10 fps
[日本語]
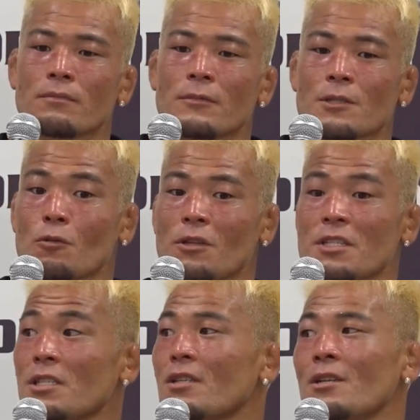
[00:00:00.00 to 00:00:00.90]
で、そこで
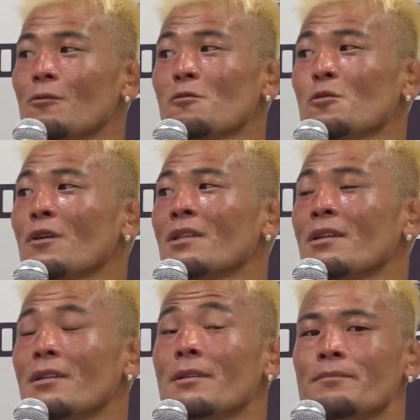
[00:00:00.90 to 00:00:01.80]
実際にこう教わっ
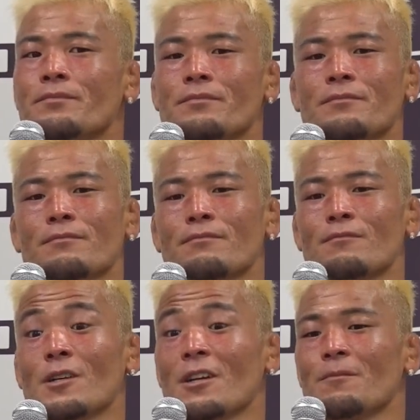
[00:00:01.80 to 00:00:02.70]
てて。
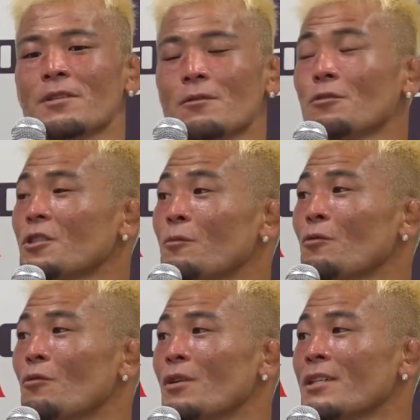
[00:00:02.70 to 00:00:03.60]
だからやっぱ少しで
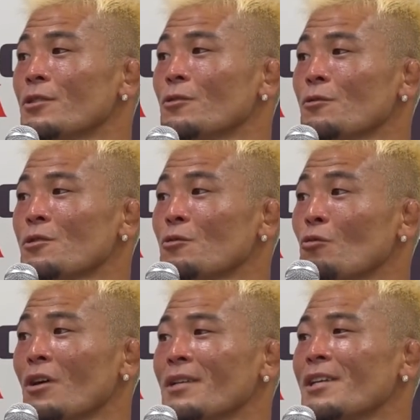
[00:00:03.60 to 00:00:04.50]
もこう練習をする
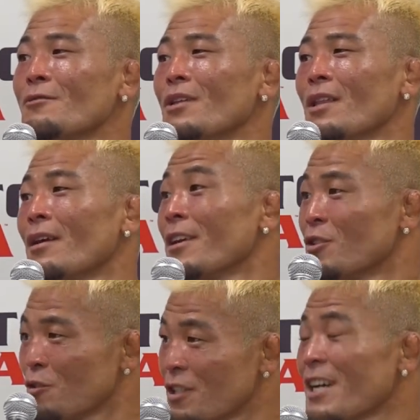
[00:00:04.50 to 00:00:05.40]
ことができるんだったら練
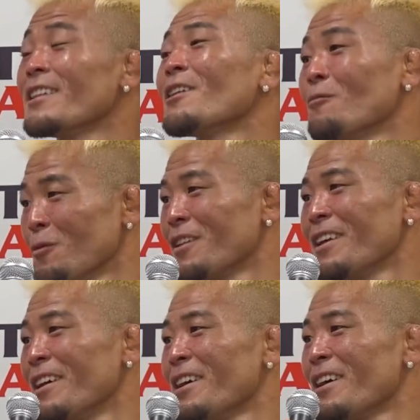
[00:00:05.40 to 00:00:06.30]
習したいなと思って。